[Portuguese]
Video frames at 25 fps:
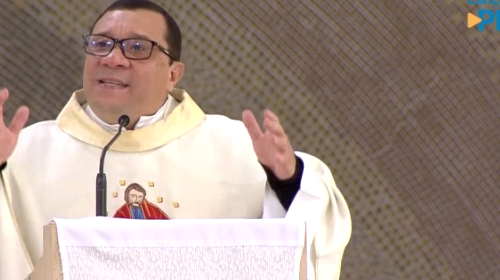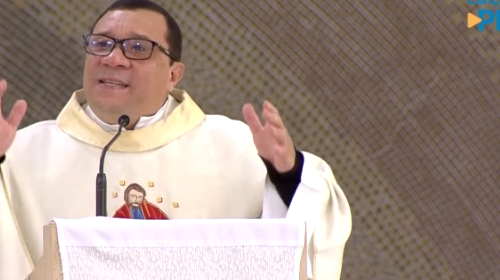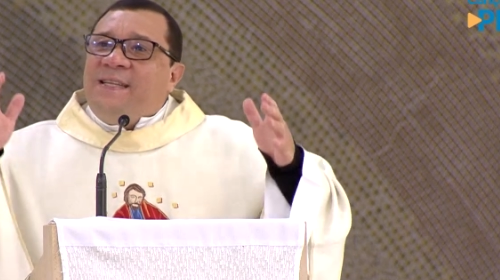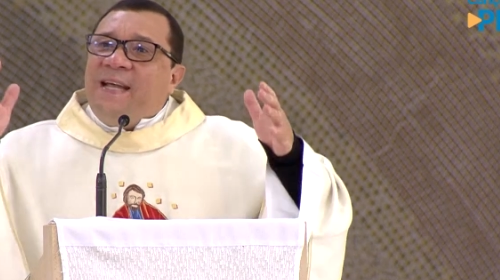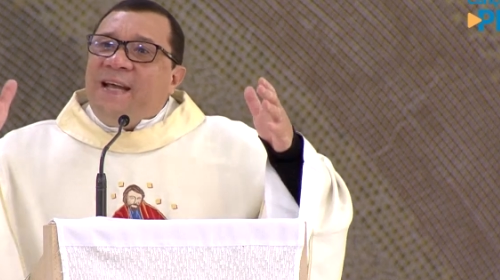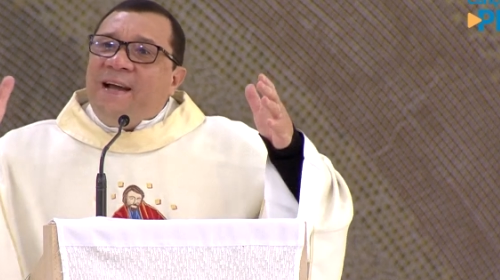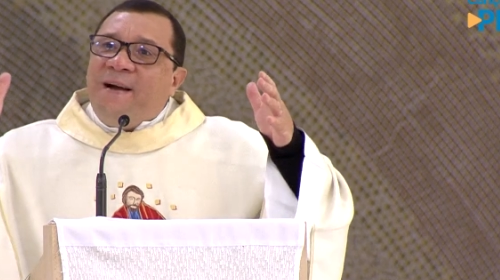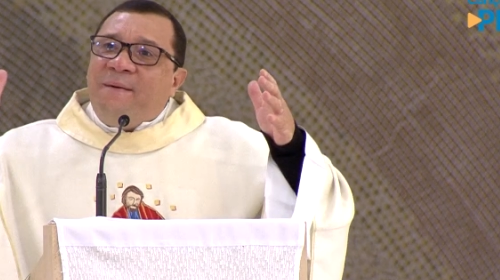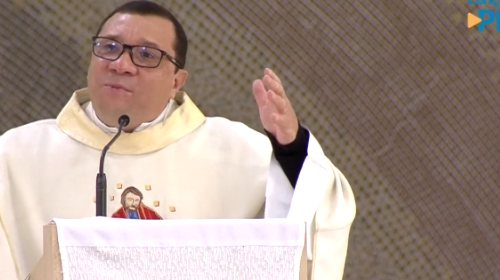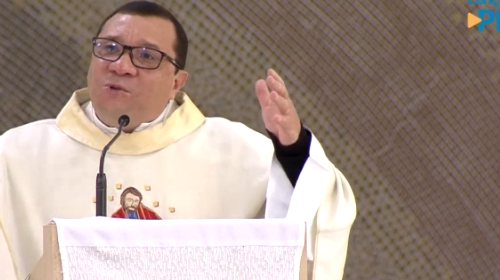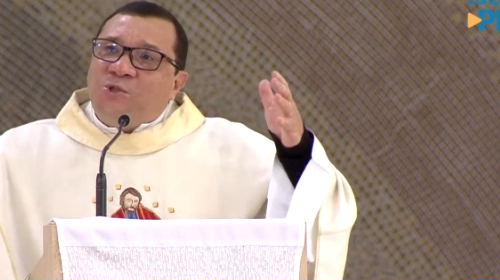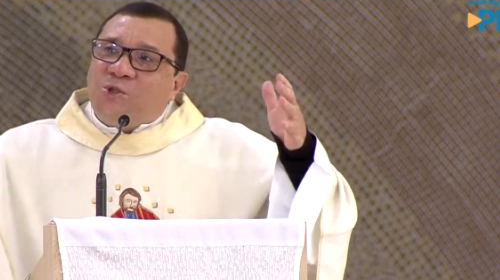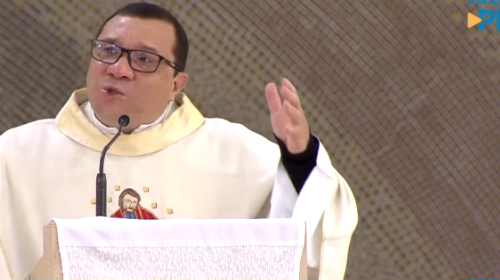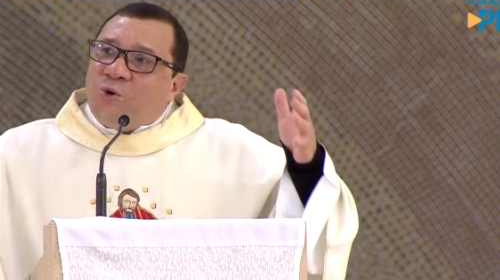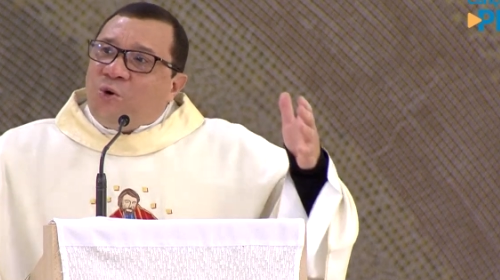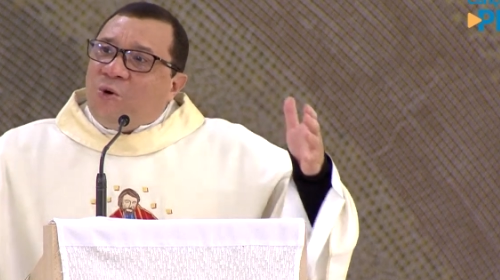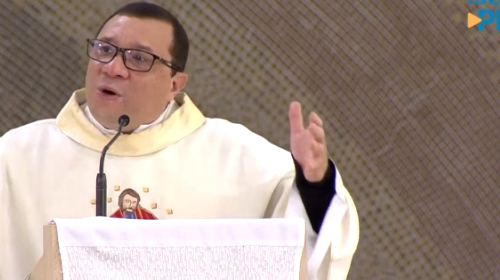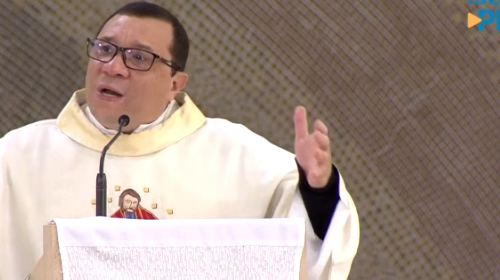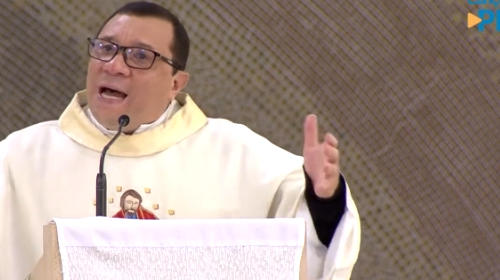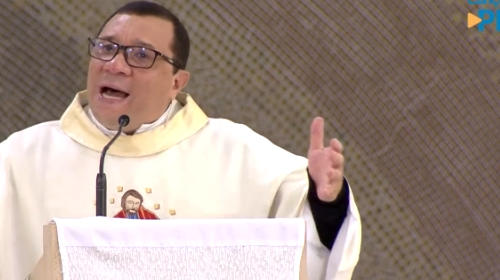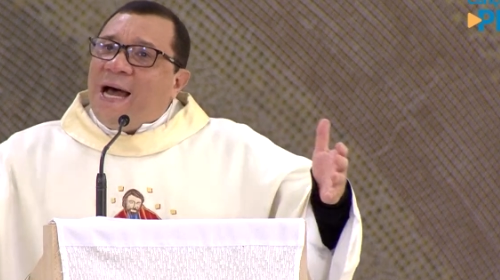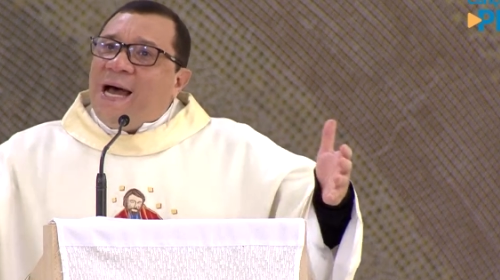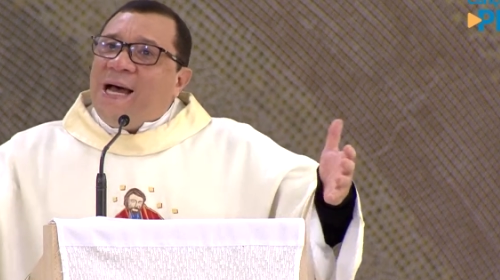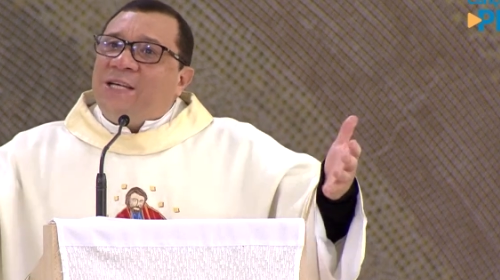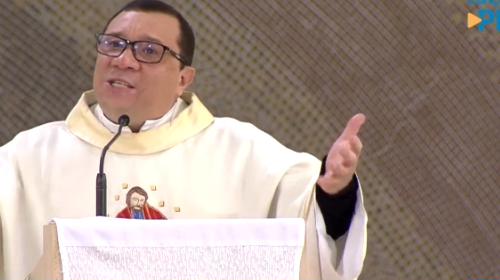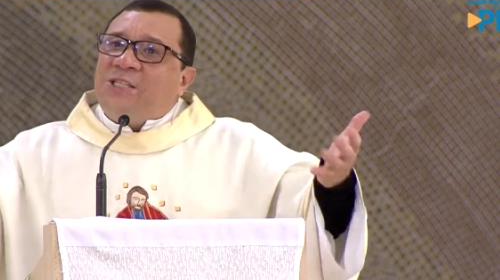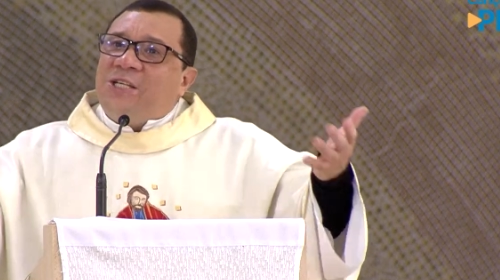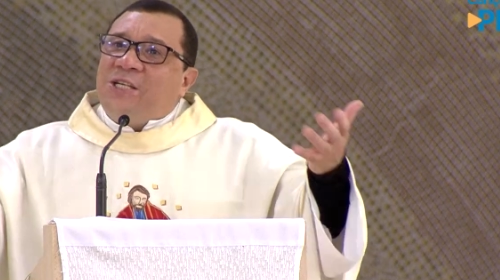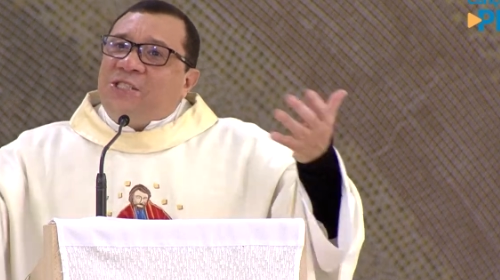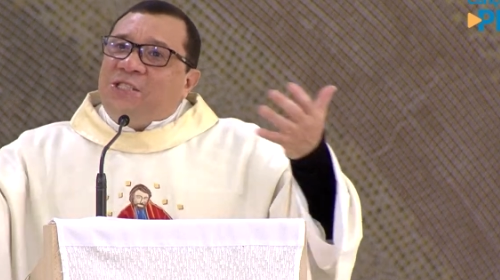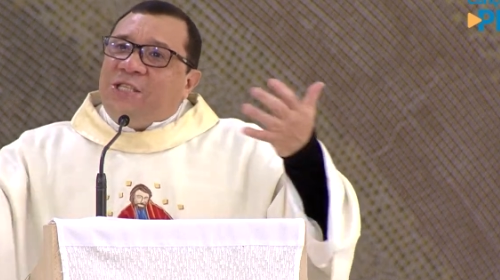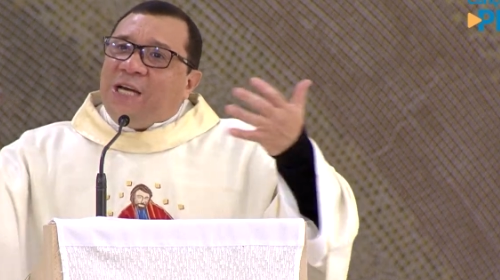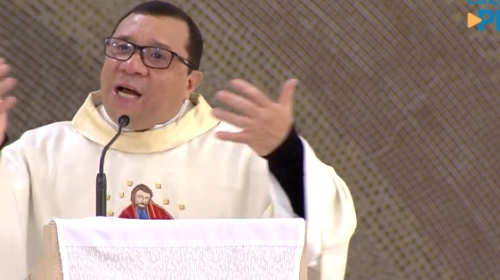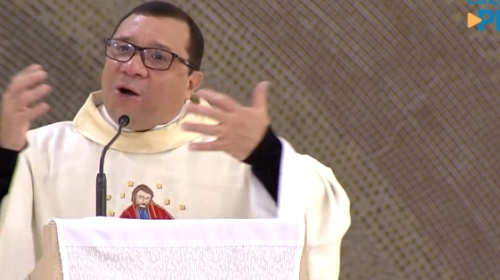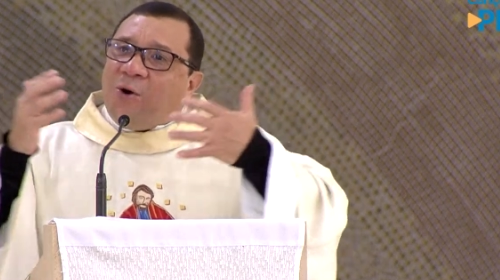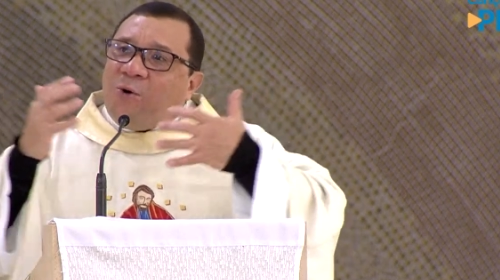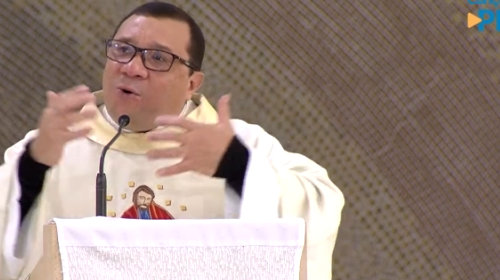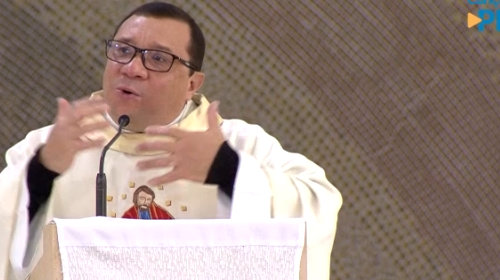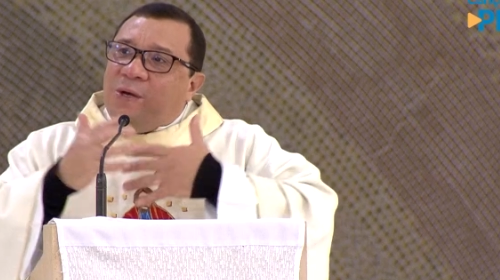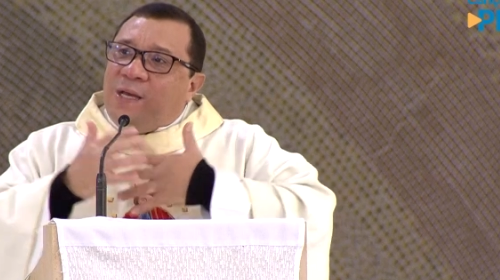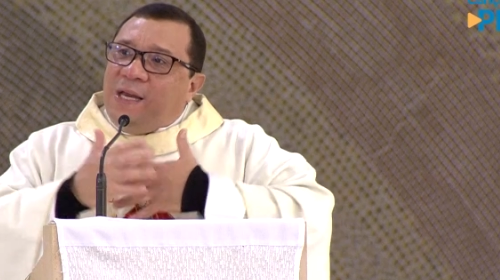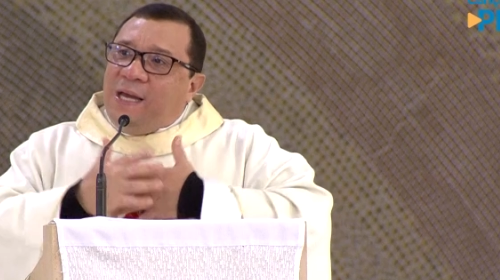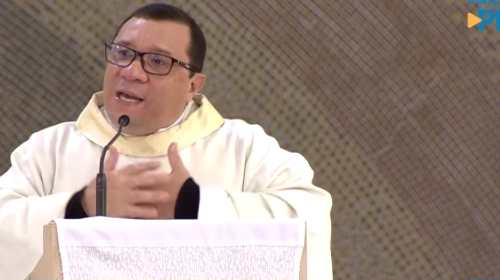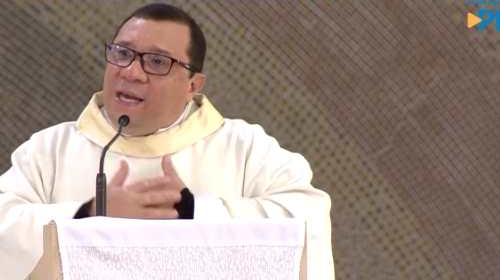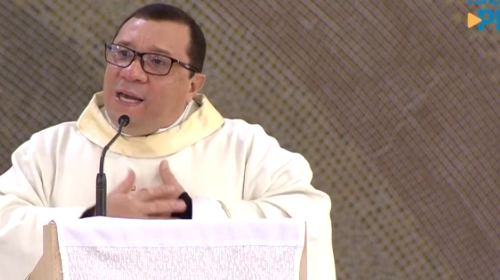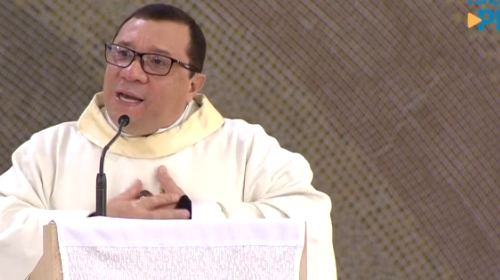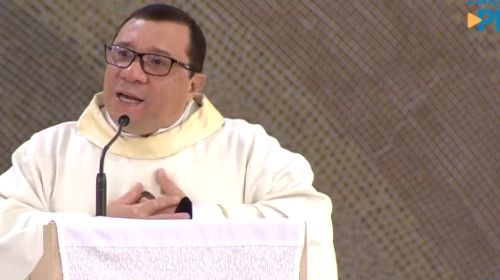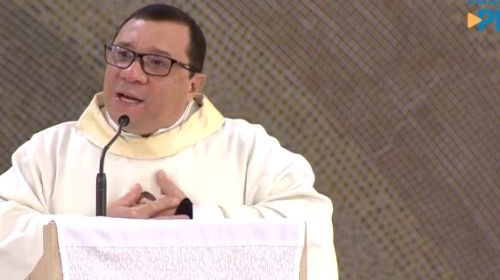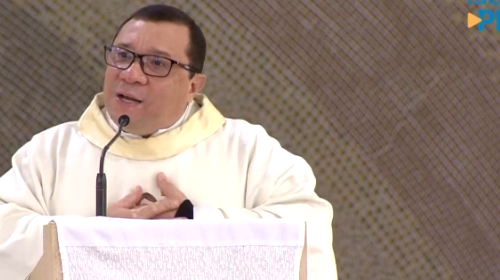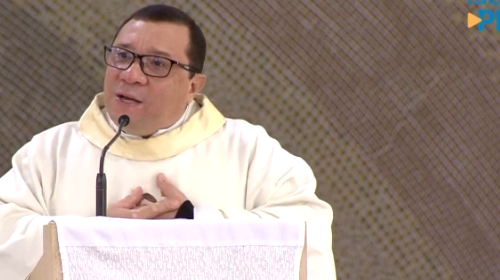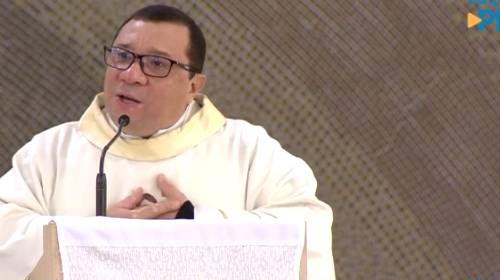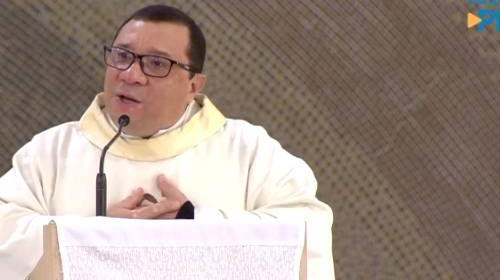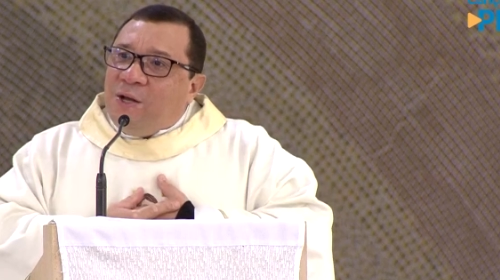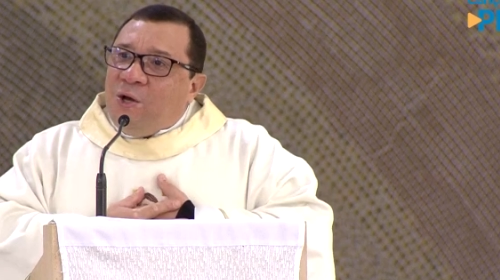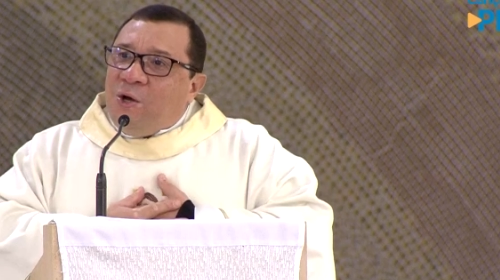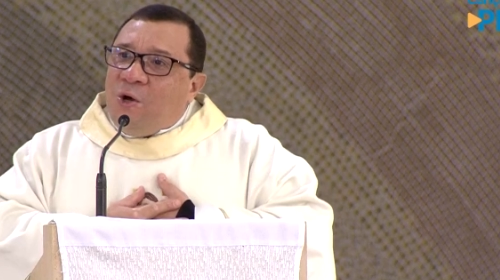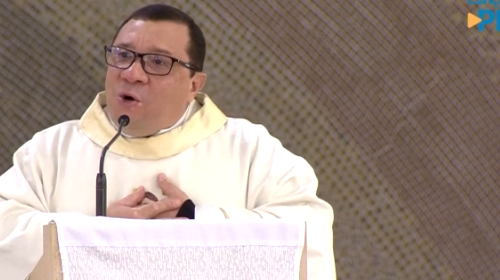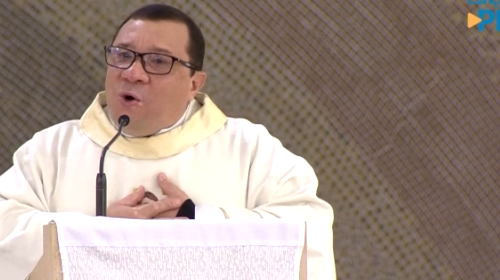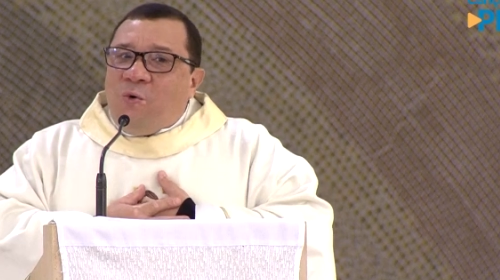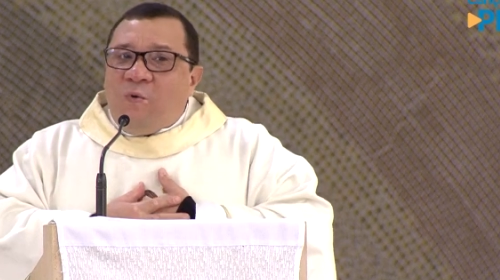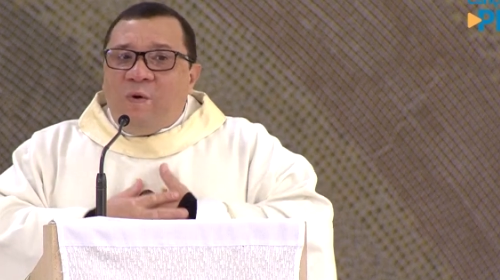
Tenhamos coragem de acolher